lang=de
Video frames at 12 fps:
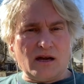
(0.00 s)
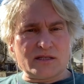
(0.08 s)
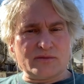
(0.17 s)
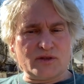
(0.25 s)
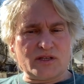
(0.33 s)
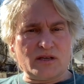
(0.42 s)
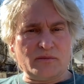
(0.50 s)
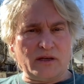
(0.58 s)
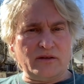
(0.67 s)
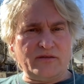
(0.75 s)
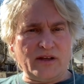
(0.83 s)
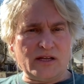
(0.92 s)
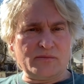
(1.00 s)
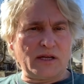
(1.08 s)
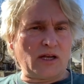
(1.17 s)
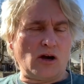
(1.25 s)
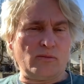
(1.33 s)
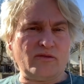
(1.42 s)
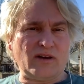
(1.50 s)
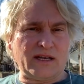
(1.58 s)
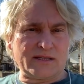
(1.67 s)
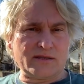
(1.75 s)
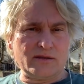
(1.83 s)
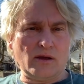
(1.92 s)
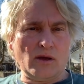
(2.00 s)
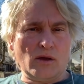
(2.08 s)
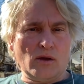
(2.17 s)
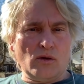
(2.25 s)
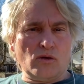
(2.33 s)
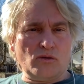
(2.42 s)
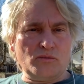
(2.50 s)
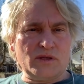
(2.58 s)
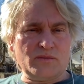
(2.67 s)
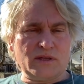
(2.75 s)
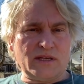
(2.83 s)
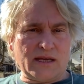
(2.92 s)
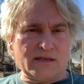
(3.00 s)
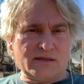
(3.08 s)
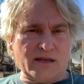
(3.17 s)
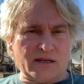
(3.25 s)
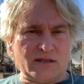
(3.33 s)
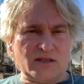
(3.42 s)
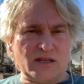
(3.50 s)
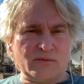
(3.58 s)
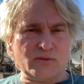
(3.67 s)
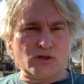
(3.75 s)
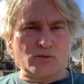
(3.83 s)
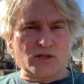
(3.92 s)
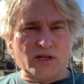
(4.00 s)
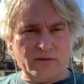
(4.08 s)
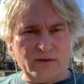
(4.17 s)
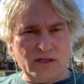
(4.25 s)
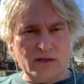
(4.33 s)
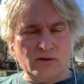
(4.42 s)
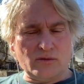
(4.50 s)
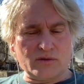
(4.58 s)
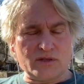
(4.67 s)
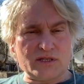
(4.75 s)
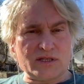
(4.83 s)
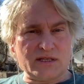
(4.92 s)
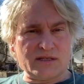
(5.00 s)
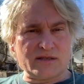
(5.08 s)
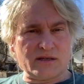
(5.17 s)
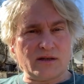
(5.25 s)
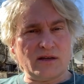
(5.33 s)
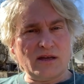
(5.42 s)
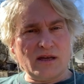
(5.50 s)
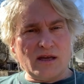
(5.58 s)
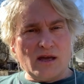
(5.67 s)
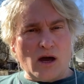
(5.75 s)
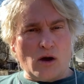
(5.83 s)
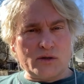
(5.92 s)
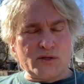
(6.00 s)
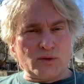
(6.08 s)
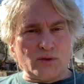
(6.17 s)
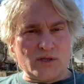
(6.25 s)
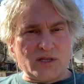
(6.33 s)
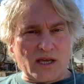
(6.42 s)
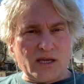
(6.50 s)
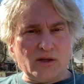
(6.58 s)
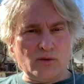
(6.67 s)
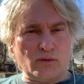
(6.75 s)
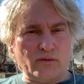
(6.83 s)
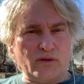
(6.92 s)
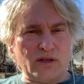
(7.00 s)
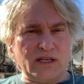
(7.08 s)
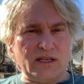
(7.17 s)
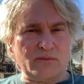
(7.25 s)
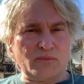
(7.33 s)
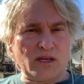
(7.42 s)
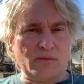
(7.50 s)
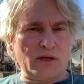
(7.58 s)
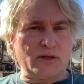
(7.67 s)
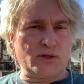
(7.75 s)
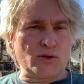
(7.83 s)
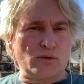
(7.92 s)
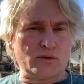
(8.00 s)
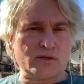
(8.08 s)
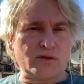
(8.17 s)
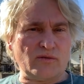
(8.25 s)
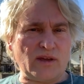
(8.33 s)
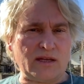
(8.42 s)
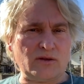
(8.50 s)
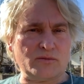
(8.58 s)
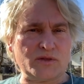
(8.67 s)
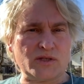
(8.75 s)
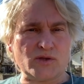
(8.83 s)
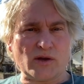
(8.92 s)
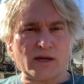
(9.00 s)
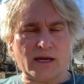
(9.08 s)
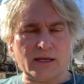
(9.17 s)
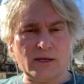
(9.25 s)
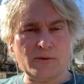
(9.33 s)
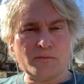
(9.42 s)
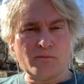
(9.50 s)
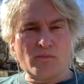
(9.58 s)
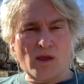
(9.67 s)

Also muss ich mein Feld, meinen Raum verlassen, um mich mit externen Themen zu beschäftigen und diese auch zu durchdringen und von ihnen primär durchdrungen zu werden, um sie zu erkennen.